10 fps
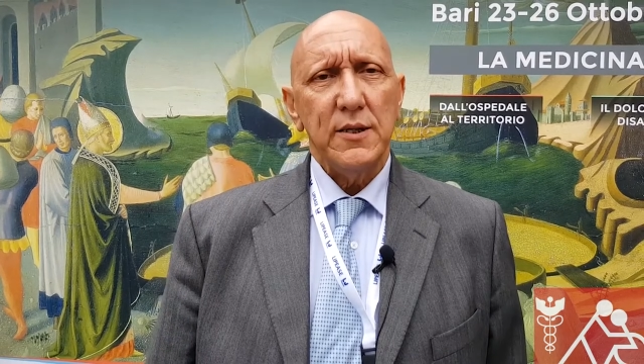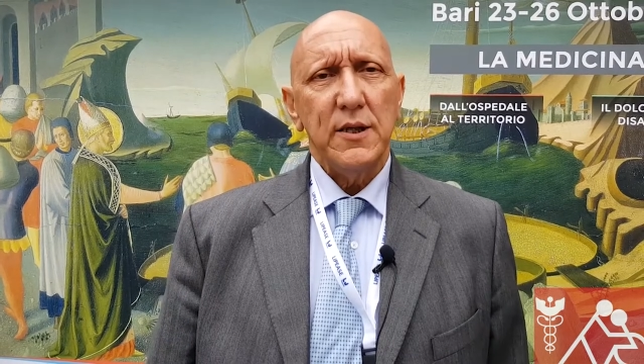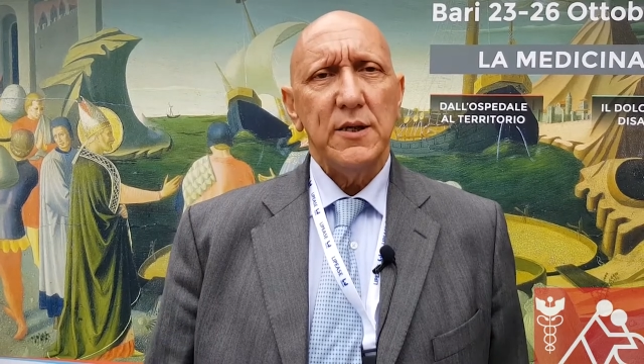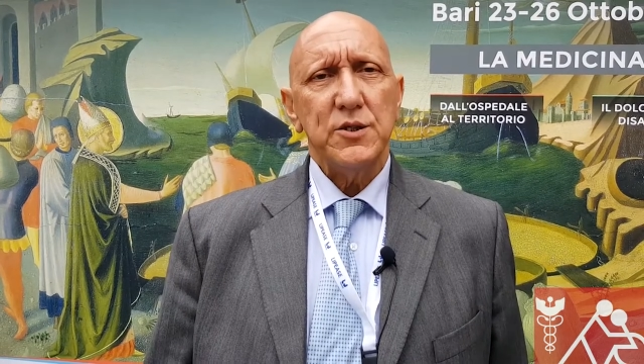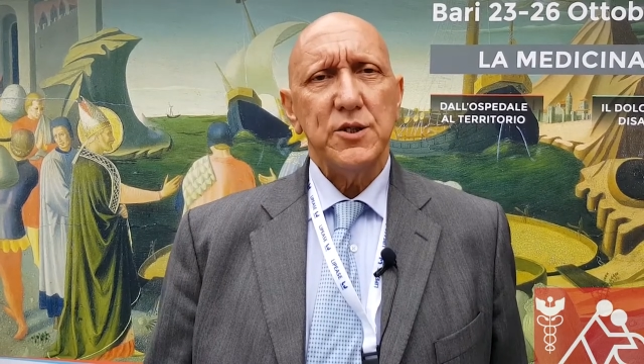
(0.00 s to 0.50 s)

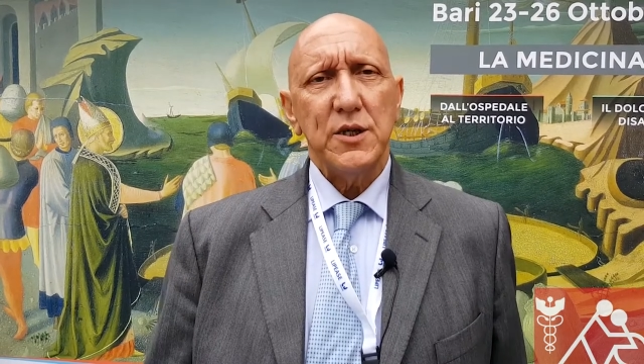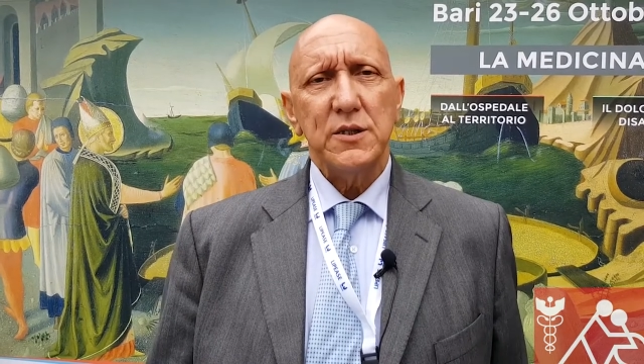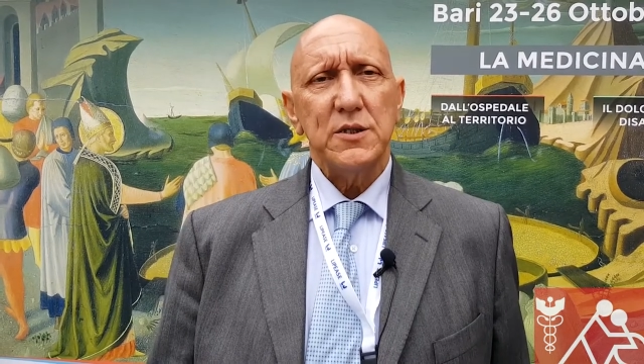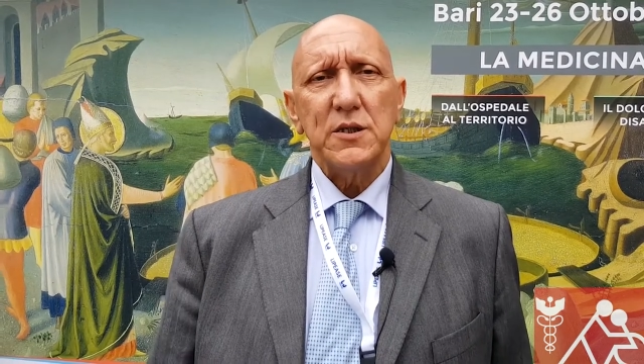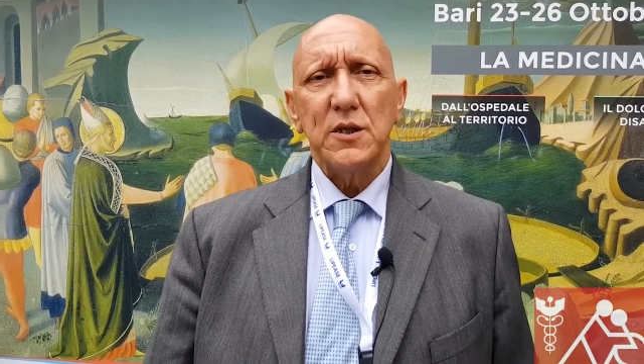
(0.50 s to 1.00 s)
della
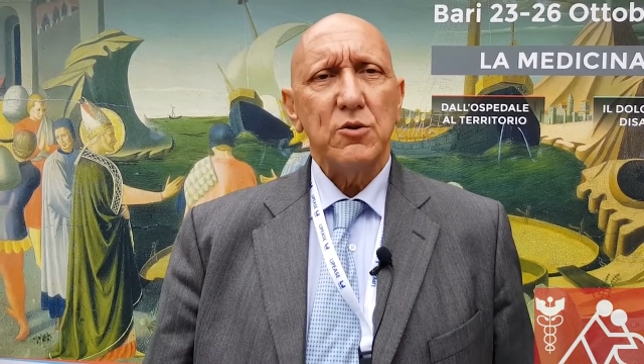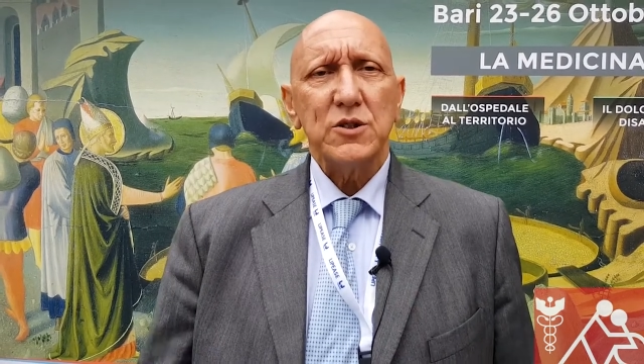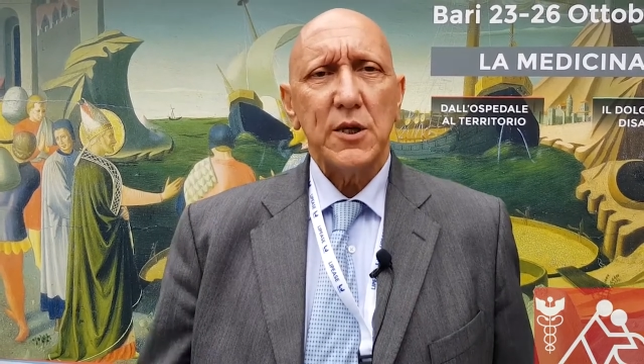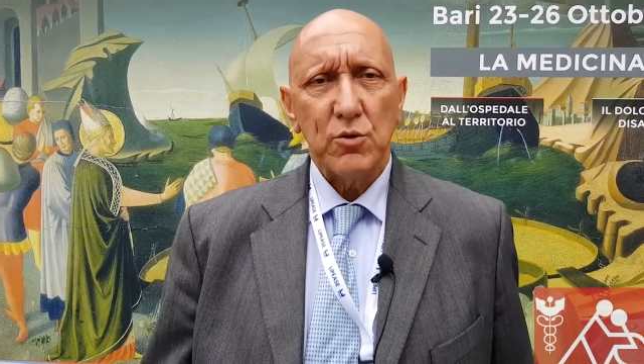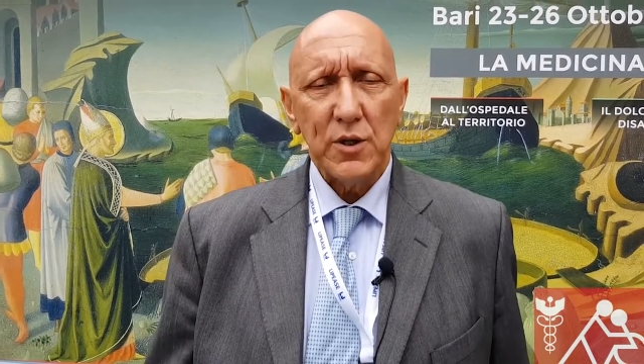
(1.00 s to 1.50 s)
scienza, dello
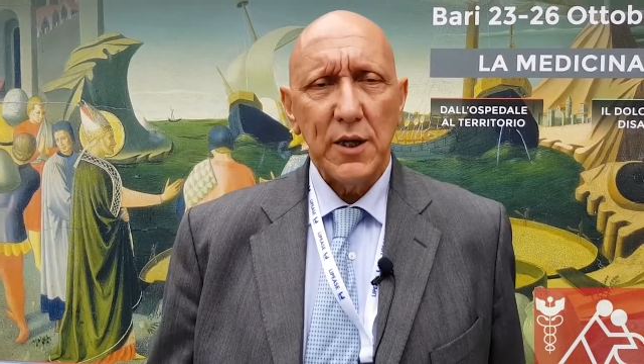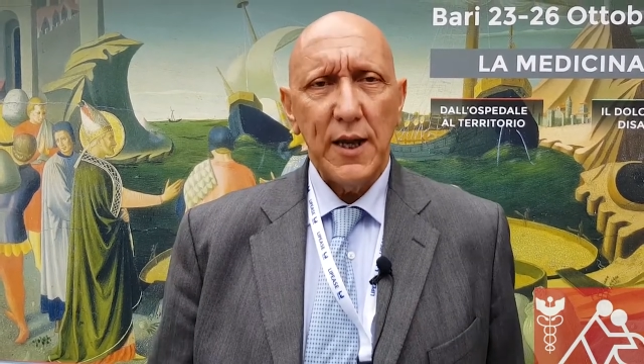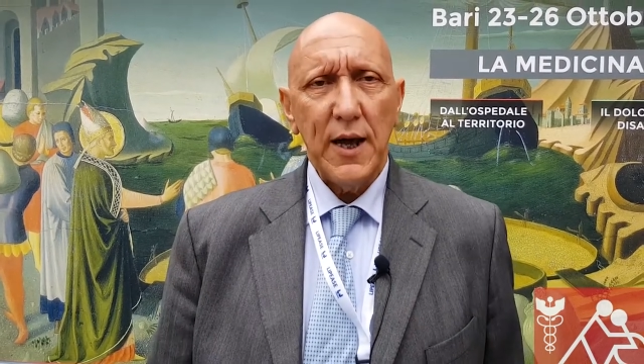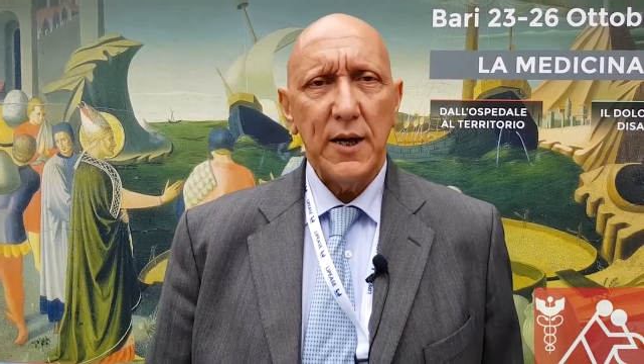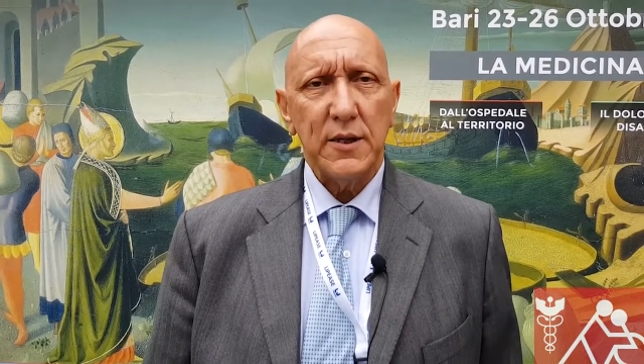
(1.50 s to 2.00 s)
stato
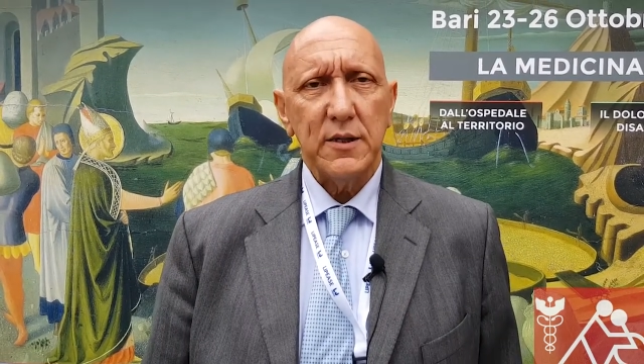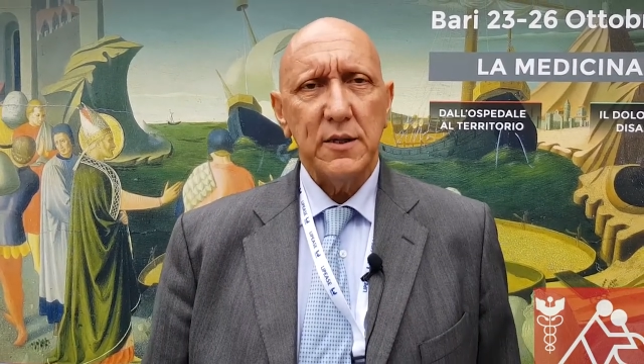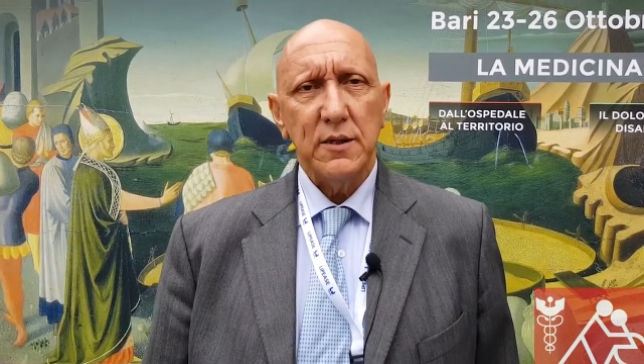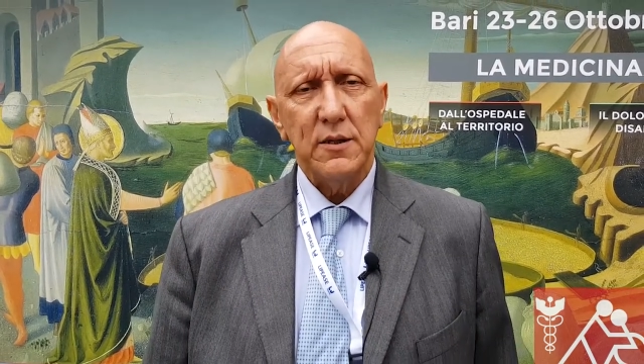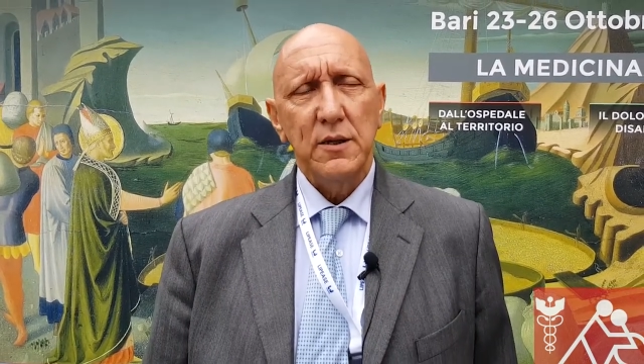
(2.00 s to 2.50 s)

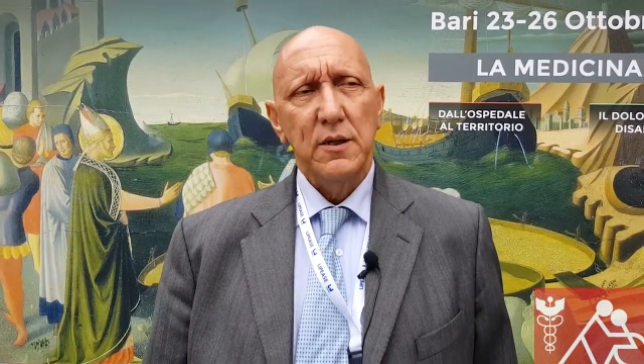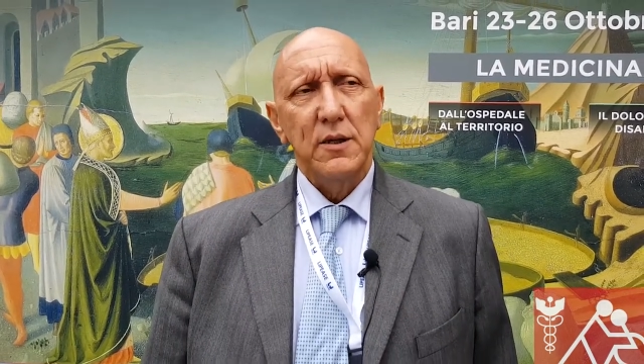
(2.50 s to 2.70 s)
dell'arte,